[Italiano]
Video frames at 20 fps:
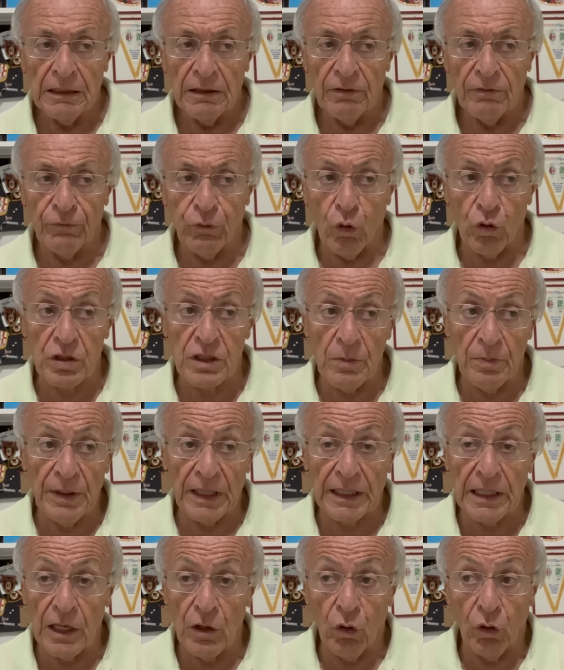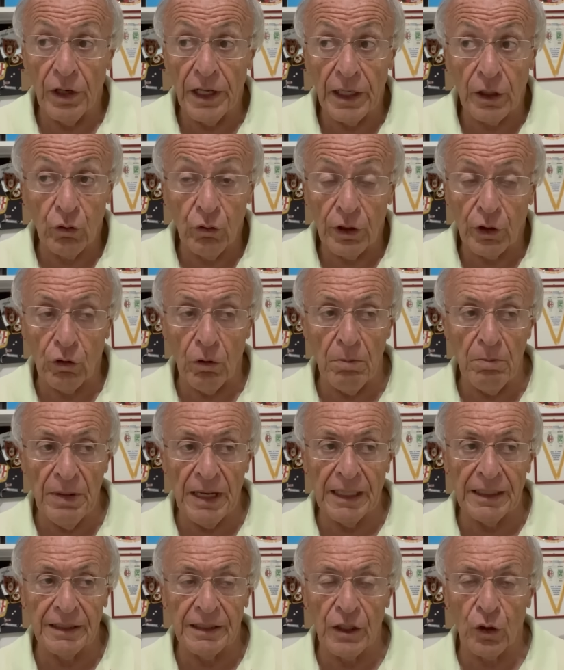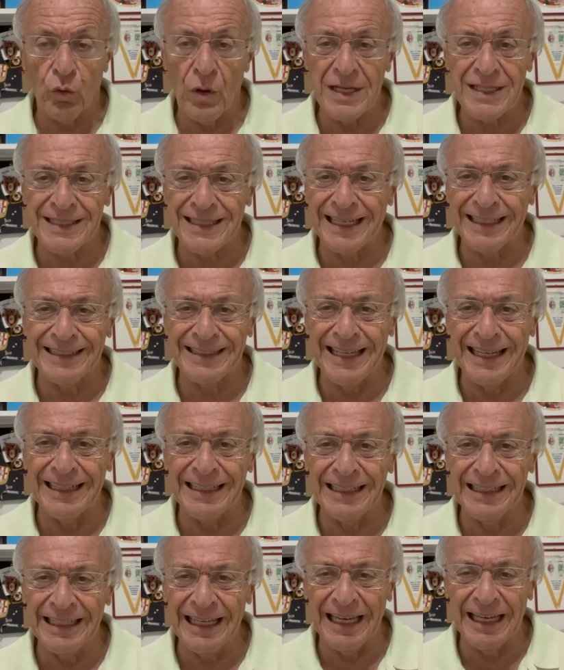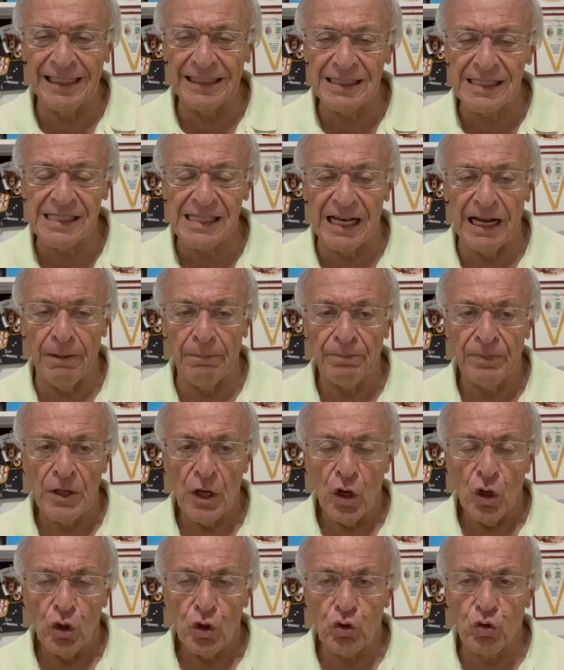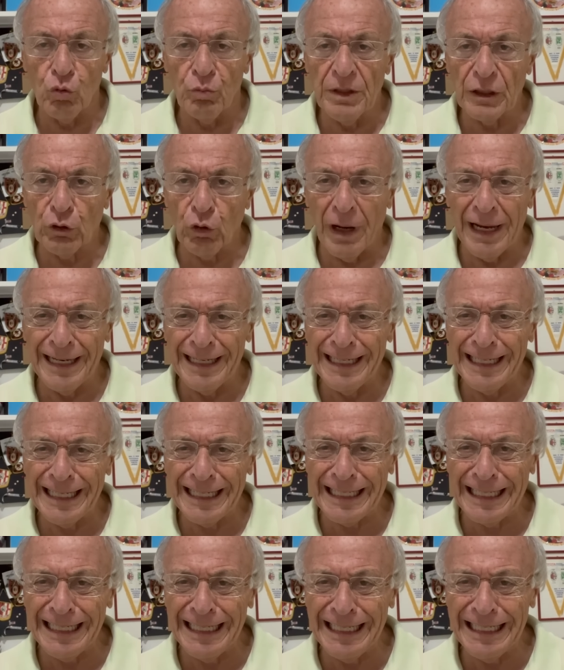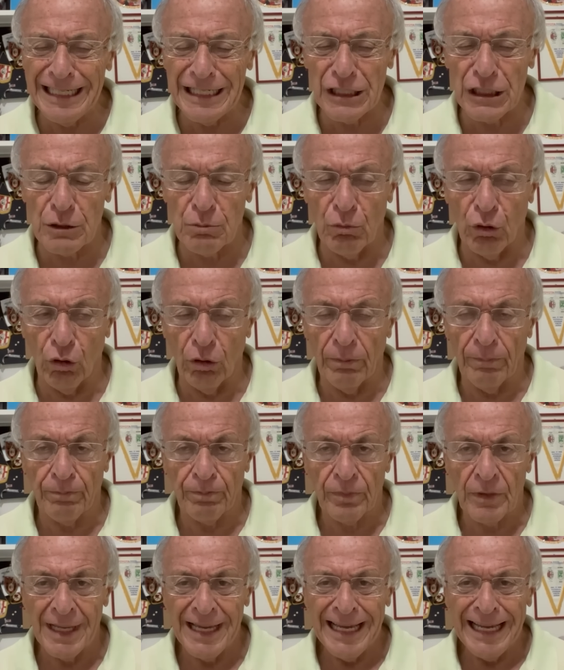forse perché io leggo i commenti, questa tendenza subito al nichilismo,